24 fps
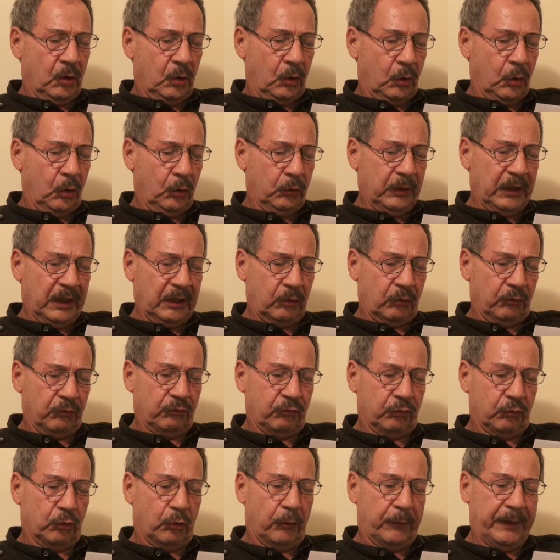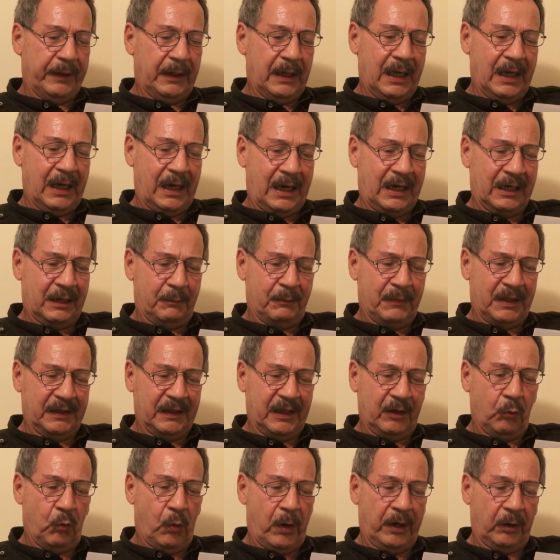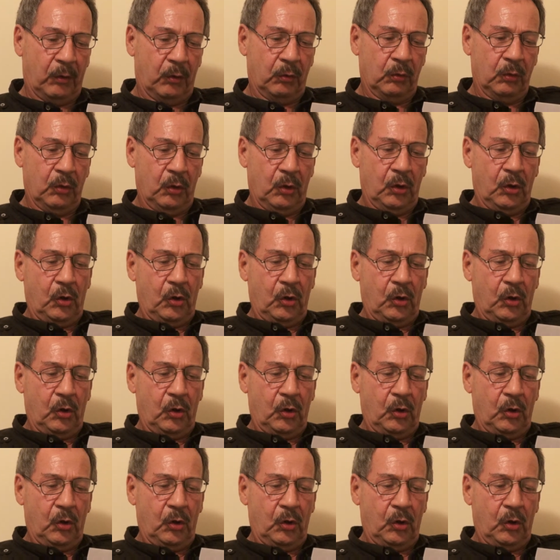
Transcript: logra con su novela Armas de Juego